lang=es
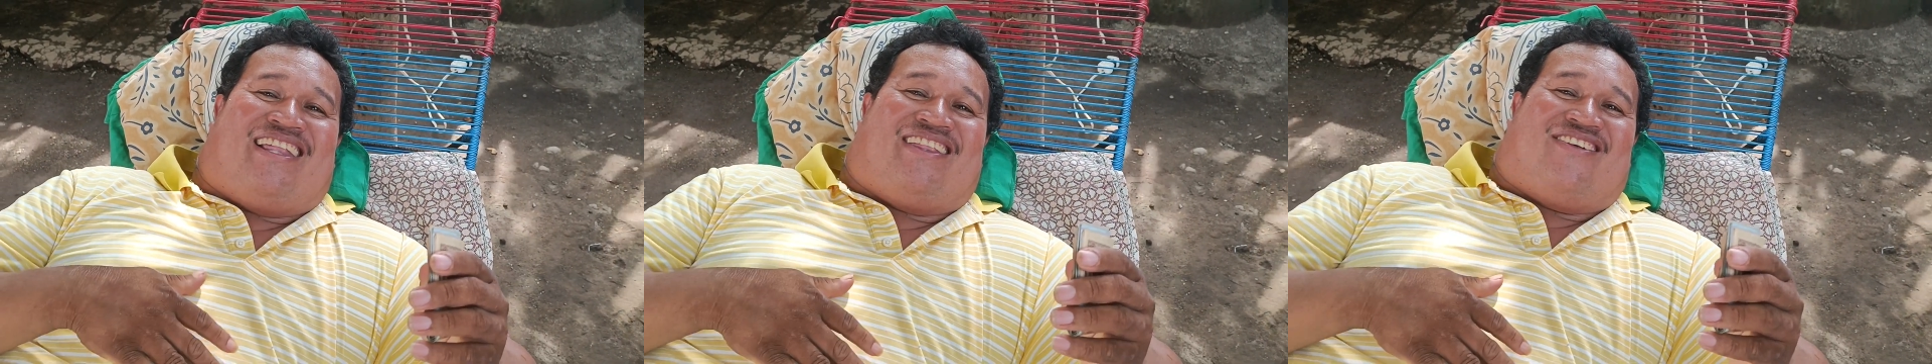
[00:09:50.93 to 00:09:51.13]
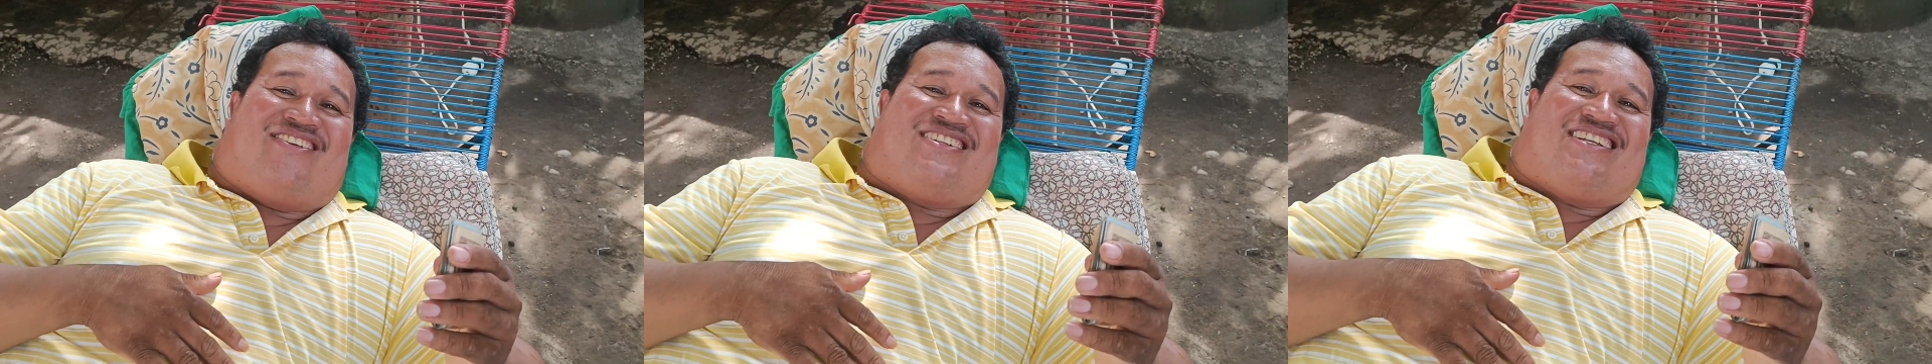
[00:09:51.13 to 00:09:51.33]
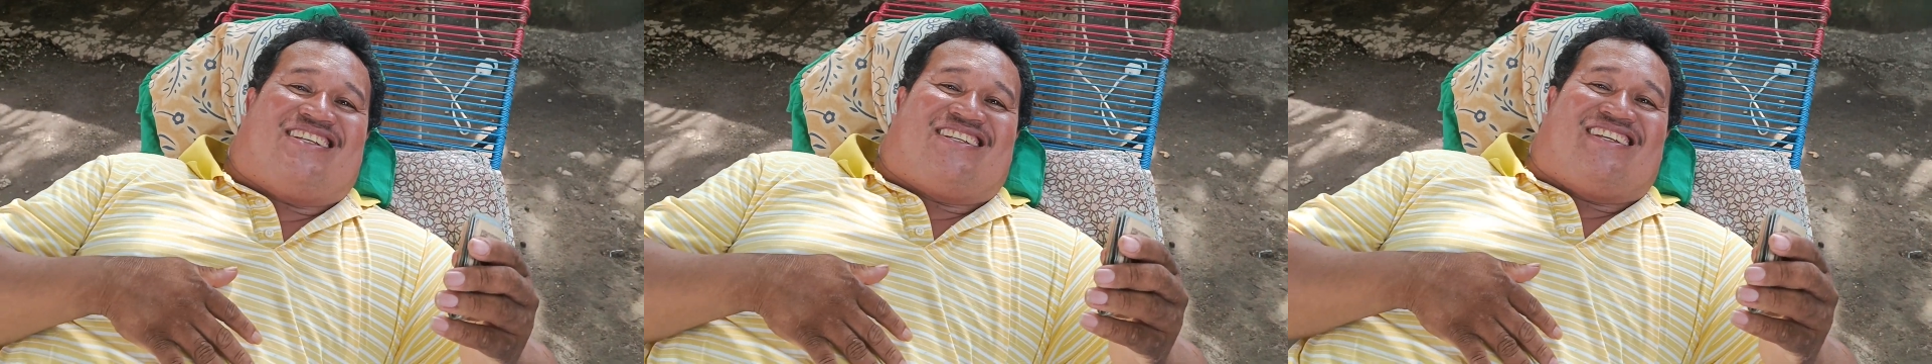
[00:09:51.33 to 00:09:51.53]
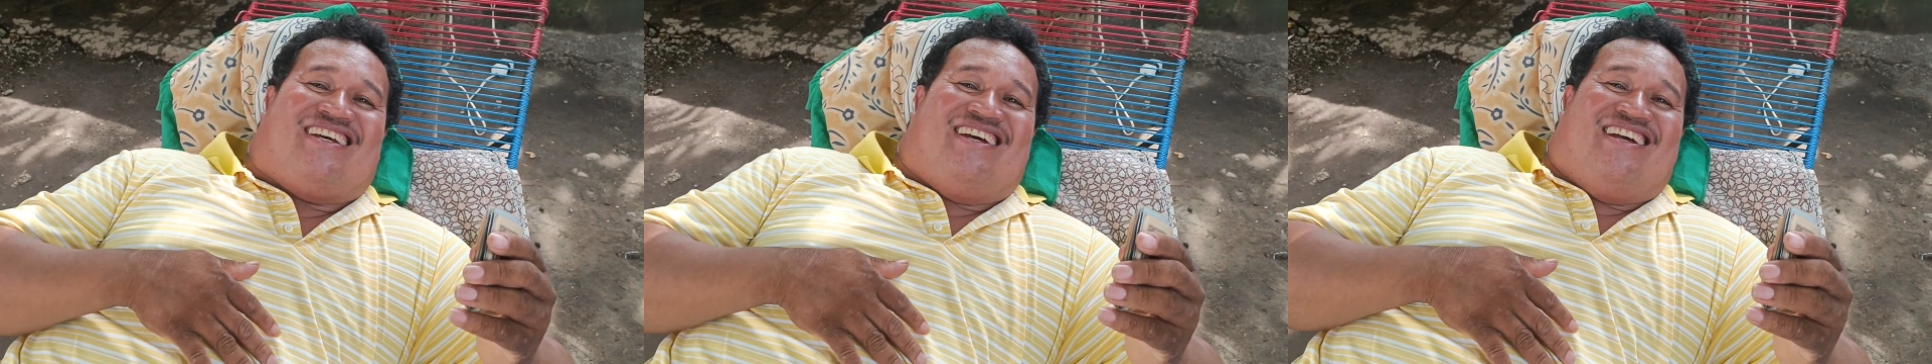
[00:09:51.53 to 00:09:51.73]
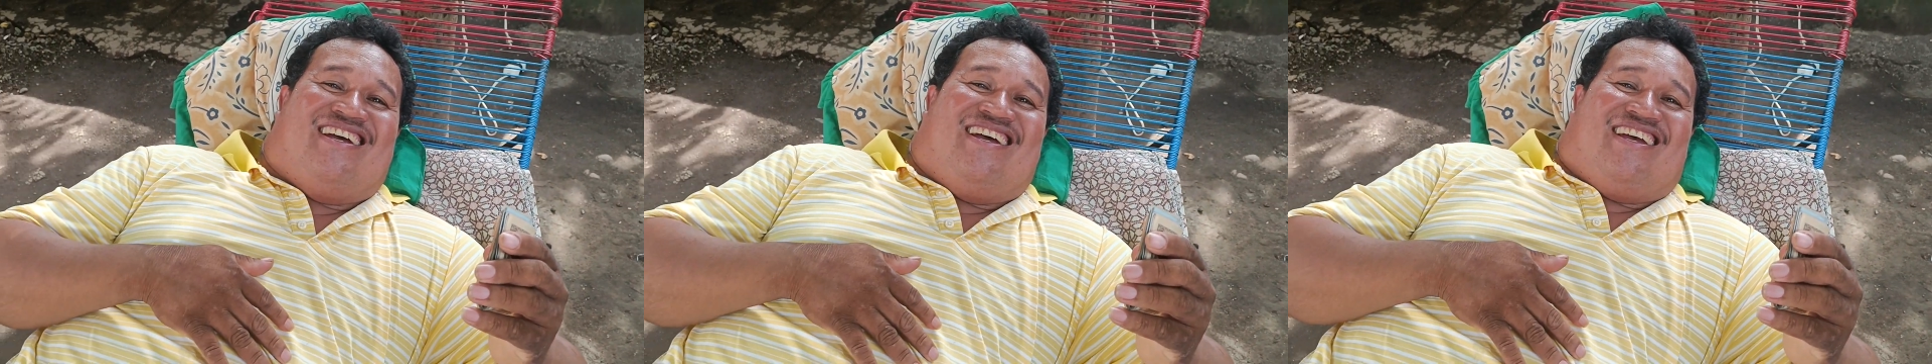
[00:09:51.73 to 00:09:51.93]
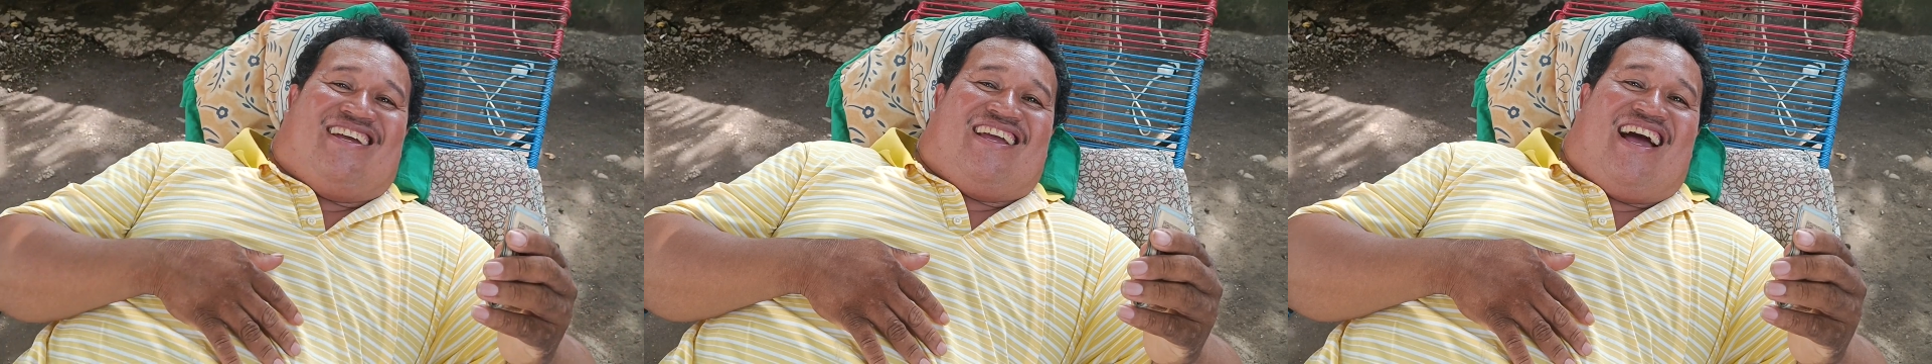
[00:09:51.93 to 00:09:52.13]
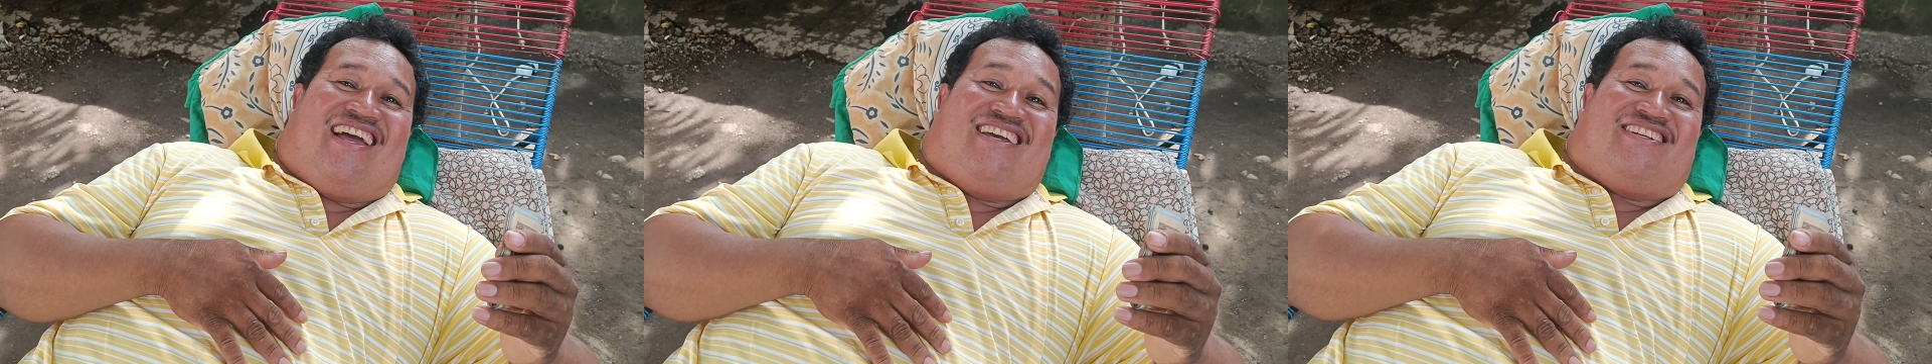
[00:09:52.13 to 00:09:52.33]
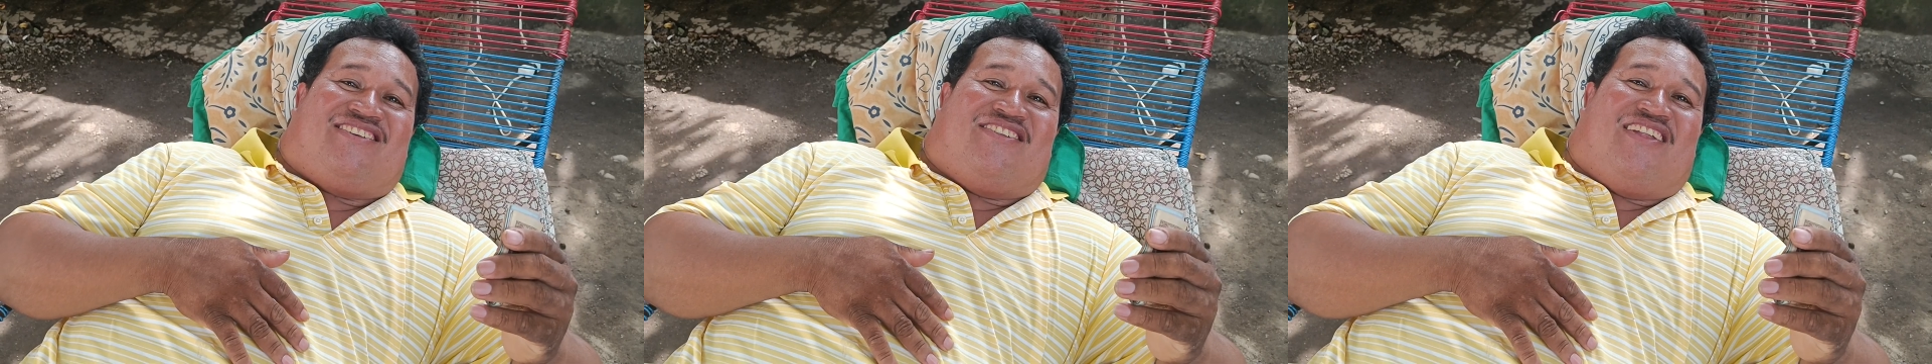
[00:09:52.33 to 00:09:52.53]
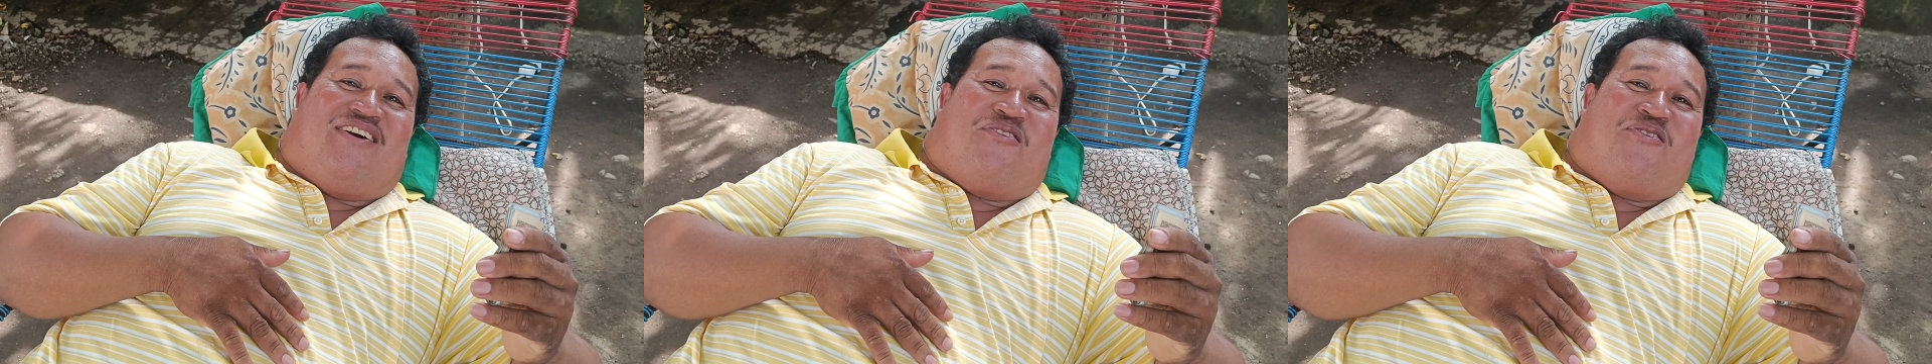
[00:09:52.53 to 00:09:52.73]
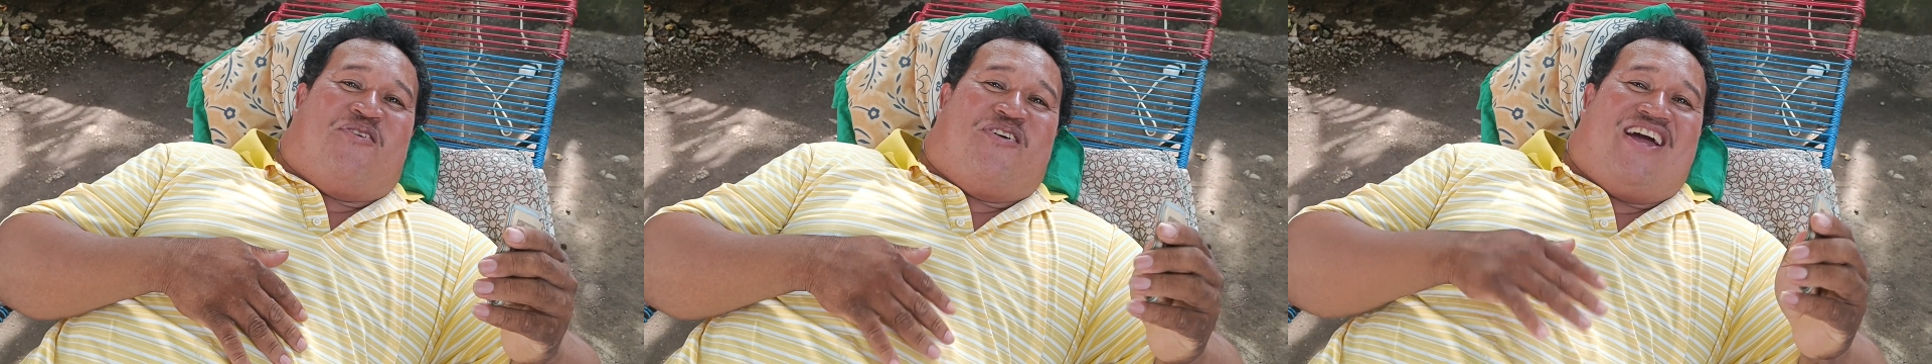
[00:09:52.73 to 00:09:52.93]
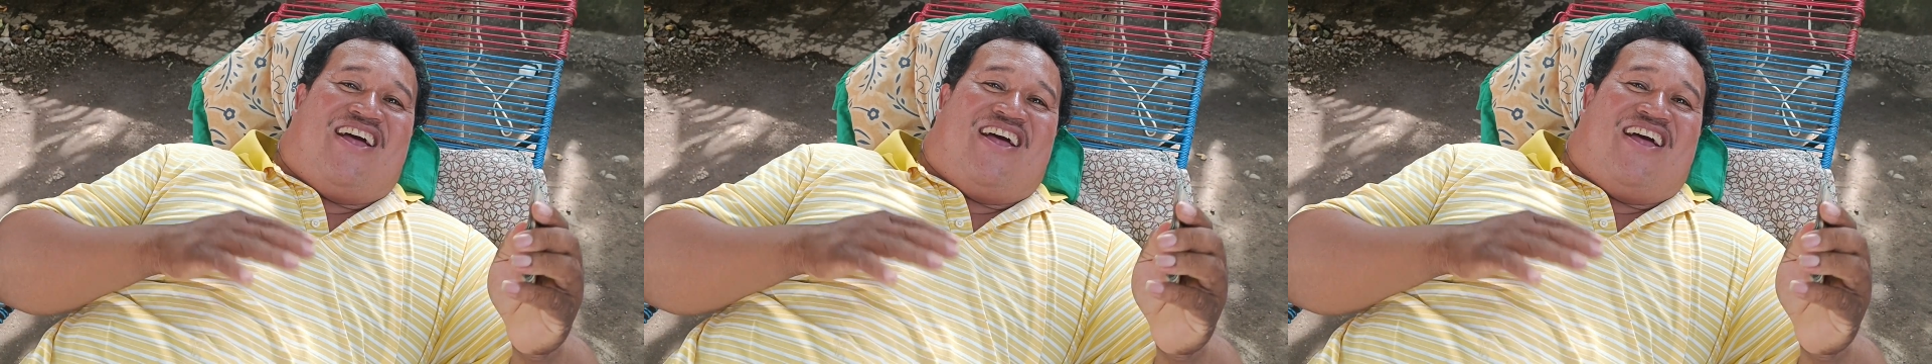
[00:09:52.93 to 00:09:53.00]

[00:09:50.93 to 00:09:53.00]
Entonces, ahí es de uno